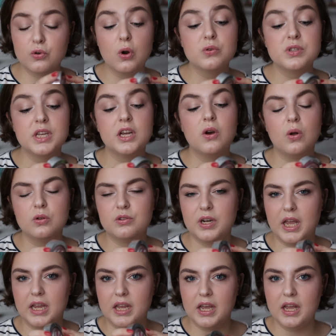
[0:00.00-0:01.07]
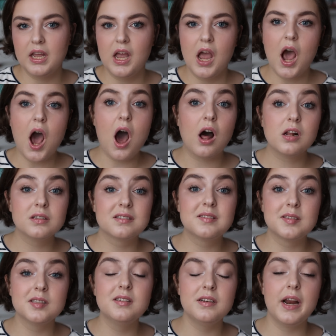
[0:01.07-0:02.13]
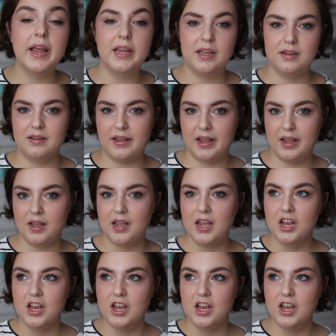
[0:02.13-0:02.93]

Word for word: rosy gold rengi altın renginde